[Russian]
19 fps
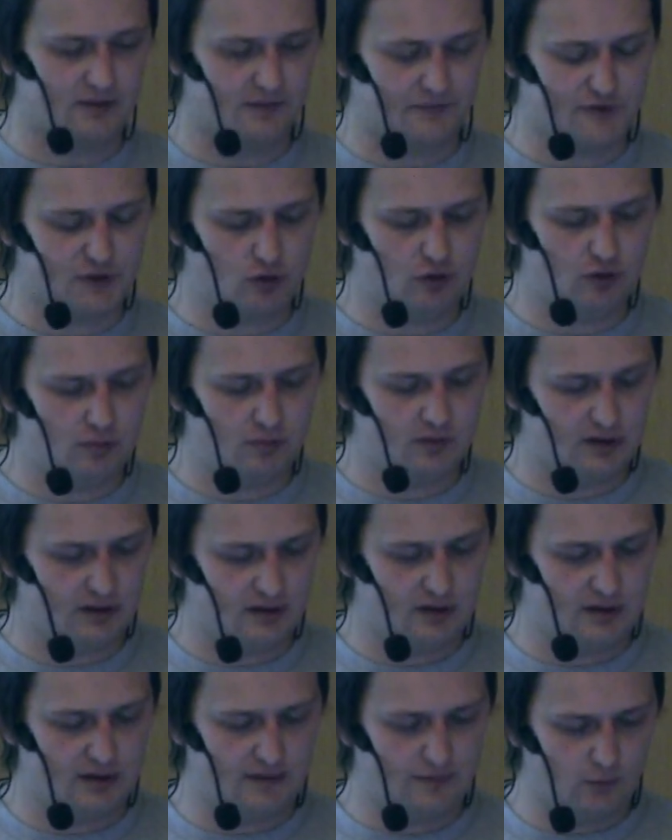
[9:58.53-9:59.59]
в чем
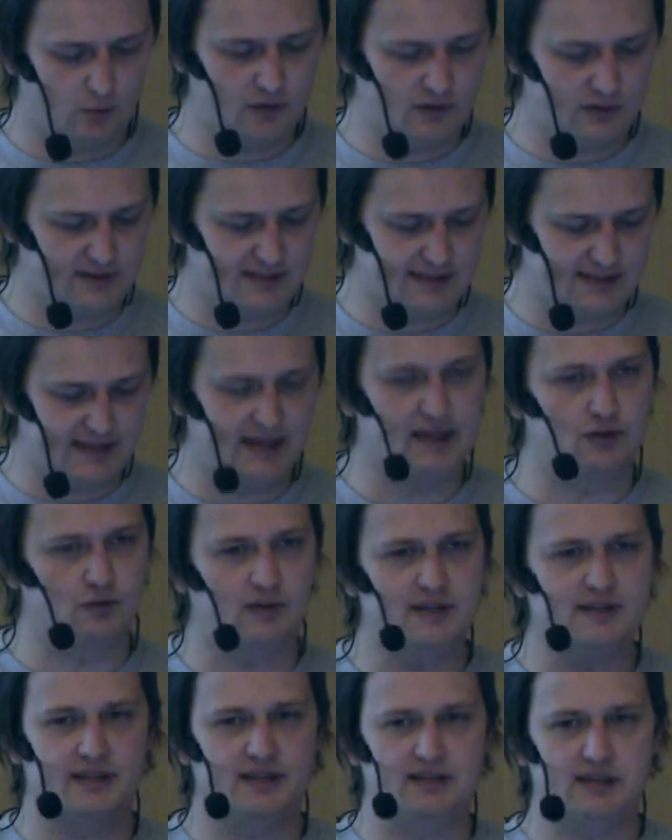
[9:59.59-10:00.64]
он состоит? У
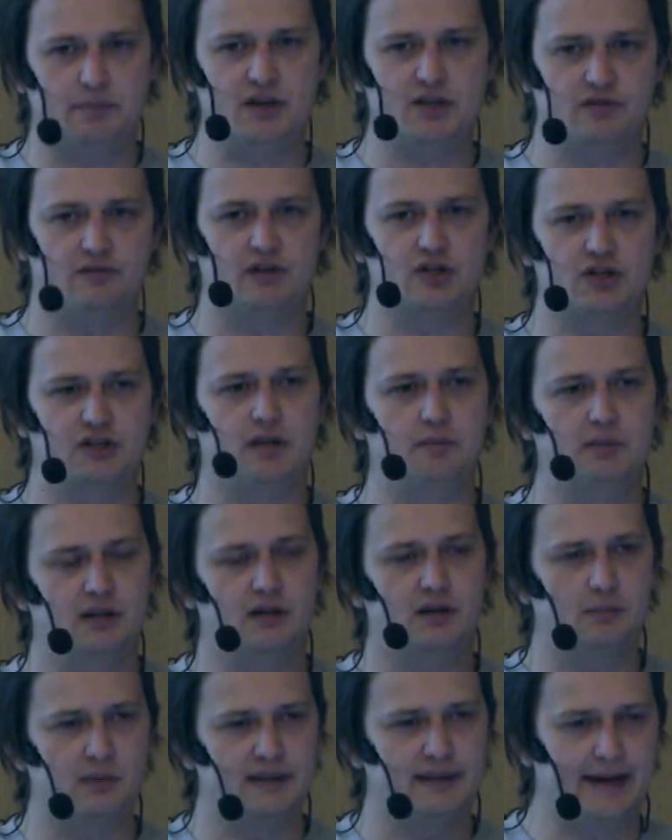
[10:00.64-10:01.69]
вас есть, опять же, ваша
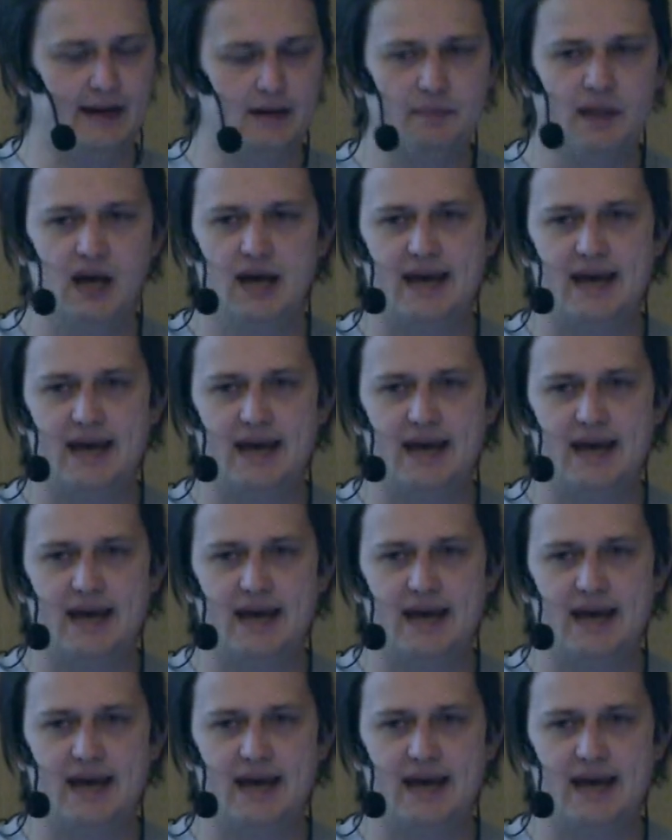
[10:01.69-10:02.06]
доменная модель,